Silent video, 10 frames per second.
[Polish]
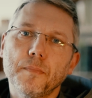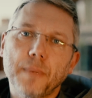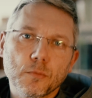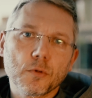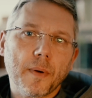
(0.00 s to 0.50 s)

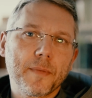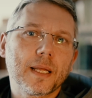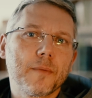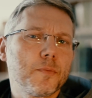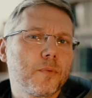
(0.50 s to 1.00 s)
Pan Bóg,
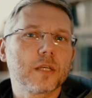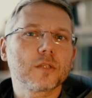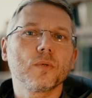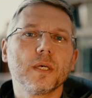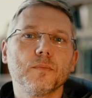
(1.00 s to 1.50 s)
pamiętamy,
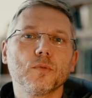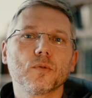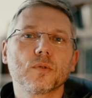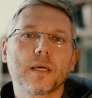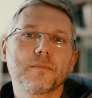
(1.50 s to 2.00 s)
pokazuje
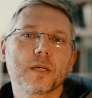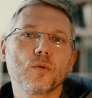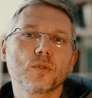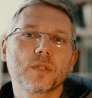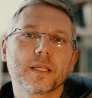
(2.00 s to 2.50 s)
Mu tam na
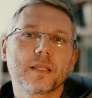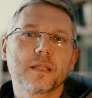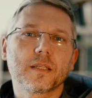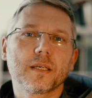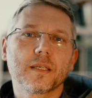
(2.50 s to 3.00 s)
górze
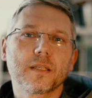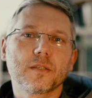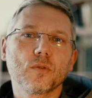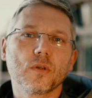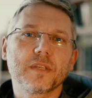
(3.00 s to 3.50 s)
te, te, te
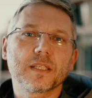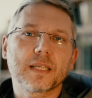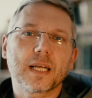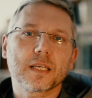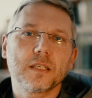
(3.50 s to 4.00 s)
cudowne
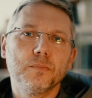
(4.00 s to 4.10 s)
znaki,